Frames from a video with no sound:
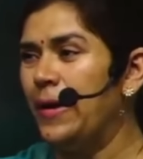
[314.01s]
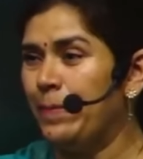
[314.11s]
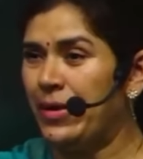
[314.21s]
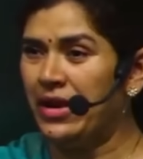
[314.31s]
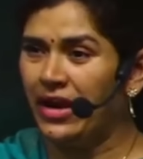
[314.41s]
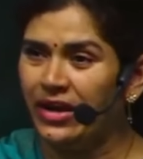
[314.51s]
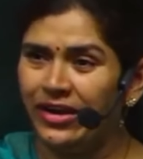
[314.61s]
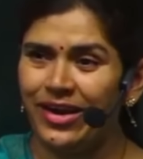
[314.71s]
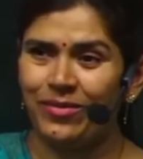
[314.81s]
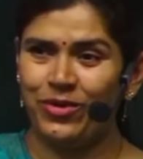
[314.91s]
फिर
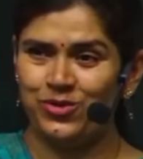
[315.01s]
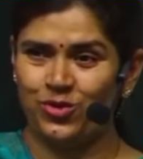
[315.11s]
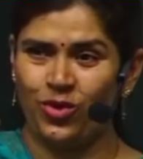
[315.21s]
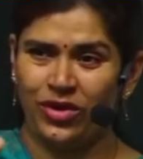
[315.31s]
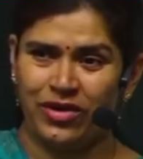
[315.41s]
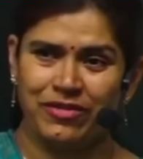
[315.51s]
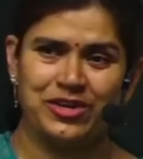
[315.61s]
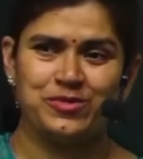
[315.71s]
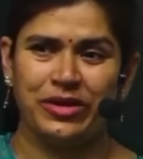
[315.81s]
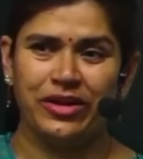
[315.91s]
इंडिया में उसको
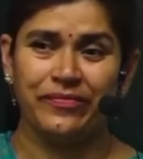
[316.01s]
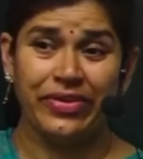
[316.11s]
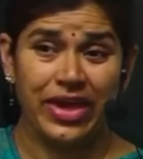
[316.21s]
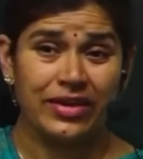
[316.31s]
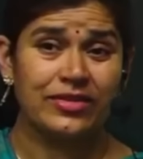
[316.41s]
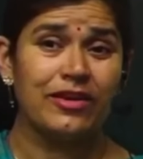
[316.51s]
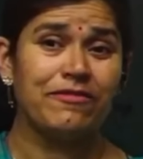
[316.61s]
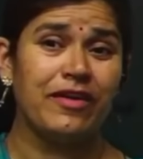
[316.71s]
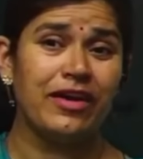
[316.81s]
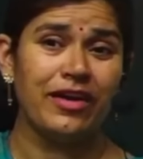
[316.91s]
कवरेज मिली एक तरफ
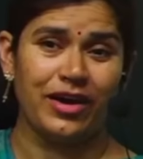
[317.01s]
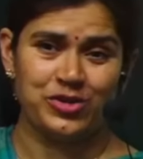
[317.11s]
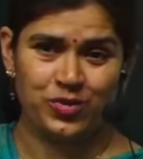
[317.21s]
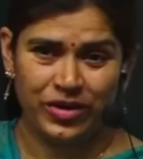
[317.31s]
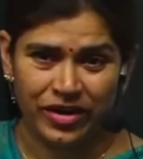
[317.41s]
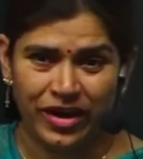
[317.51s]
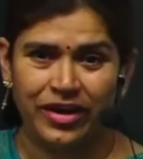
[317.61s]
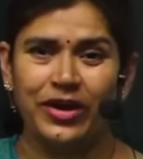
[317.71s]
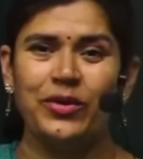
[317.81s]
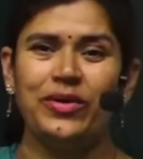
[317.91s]
वहाँ ऐश्वर्य राय
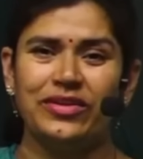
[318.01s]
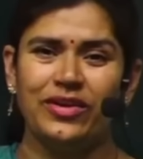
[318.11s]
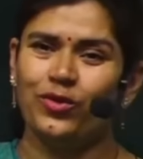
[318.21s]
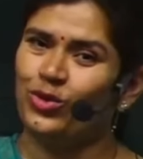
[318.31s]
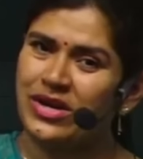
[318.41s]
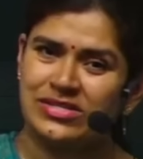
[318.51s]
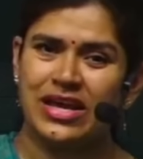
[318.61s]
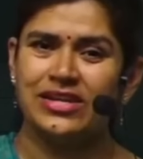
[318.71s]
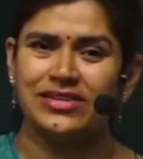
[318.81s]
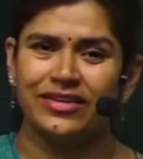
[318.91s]
गई हुई थी वो तो हर साल
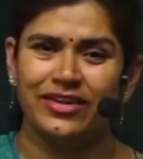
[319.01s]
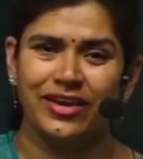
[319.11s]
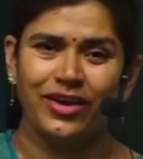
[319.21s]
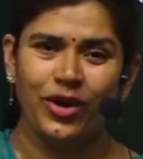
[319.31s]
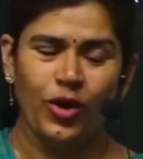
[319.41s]
ही जाती है